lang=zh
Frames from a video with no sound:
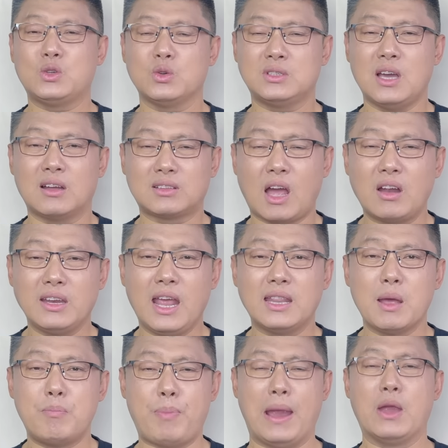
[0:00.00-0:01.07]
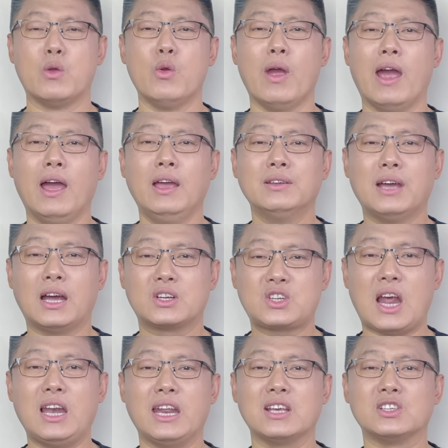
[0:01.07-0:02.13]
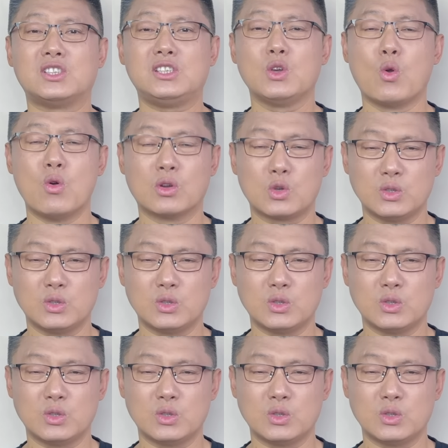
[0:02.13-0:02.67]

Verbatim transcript: 就像当年的北越啊占领西贡，